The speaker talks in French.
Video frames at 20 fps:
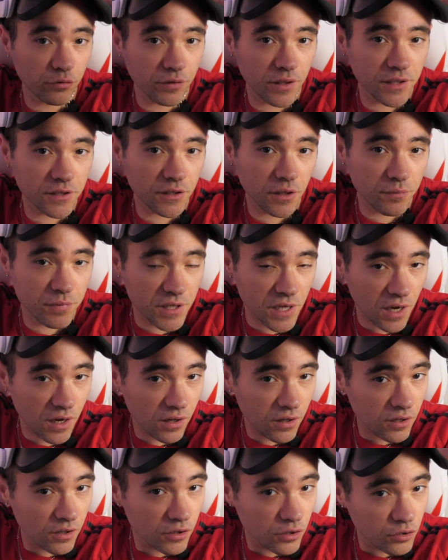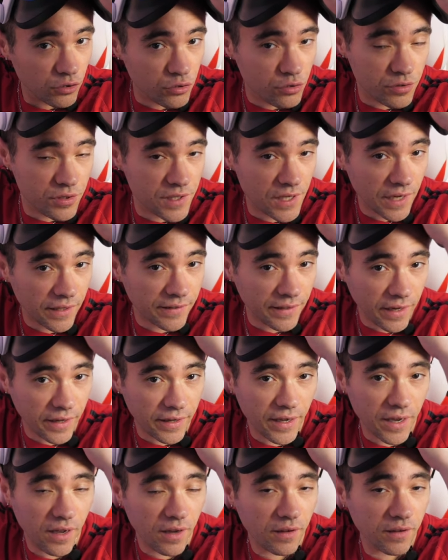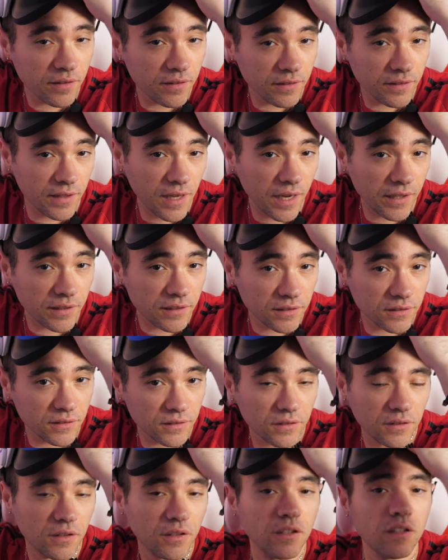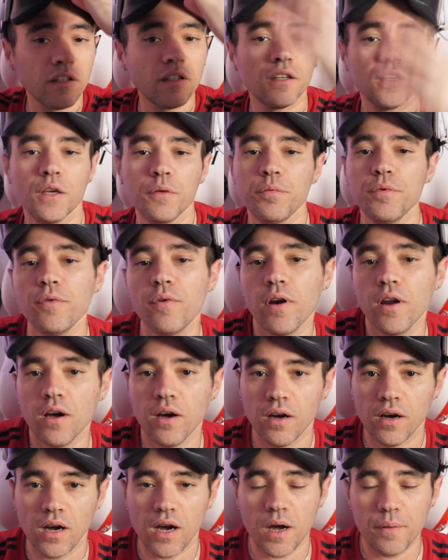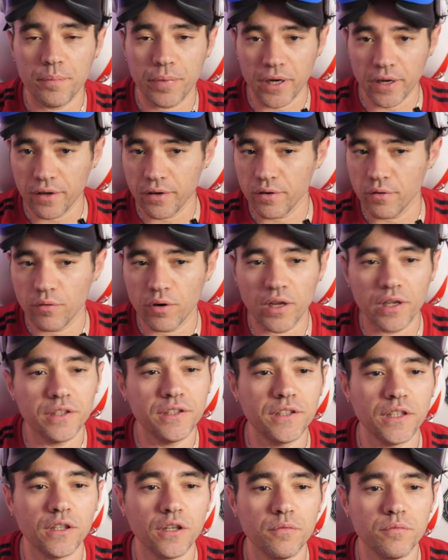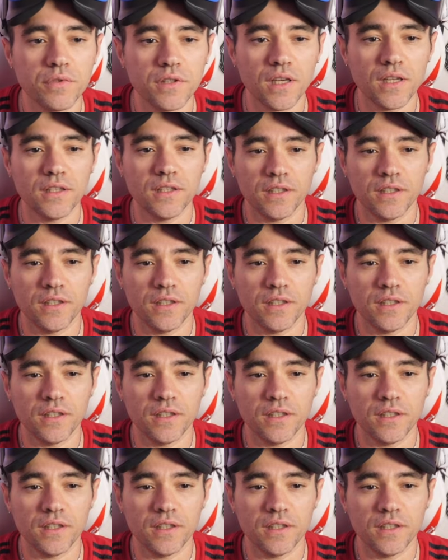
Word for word: ton casque comme ça, tu serres derrière, tac, et puis voilà. Après, euh, voilà, il tient comme ça,